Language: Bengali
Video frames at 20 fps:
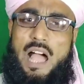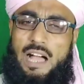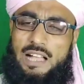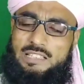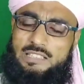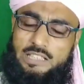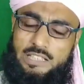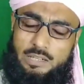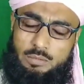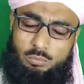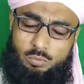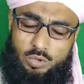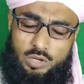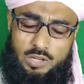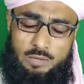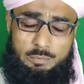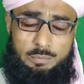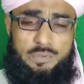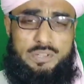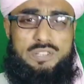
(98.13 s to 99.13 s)
আজকের মূল
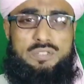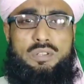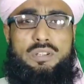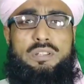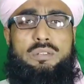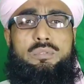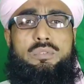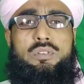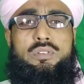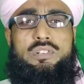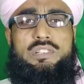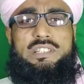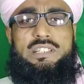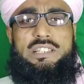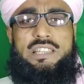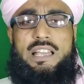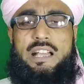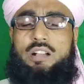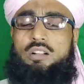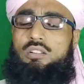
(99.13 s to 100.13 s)
বিষয়গুলোর
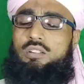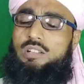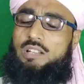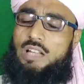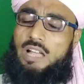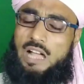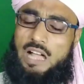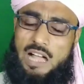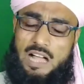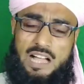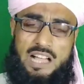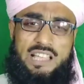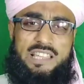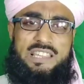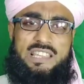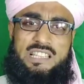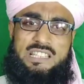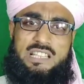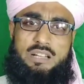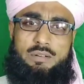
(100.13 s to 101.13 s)
দিকে এখন
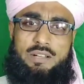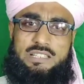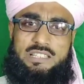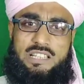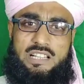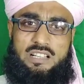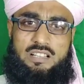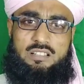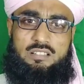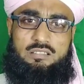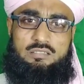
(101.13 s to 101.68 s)
আগিয়ে যাওয়া যাক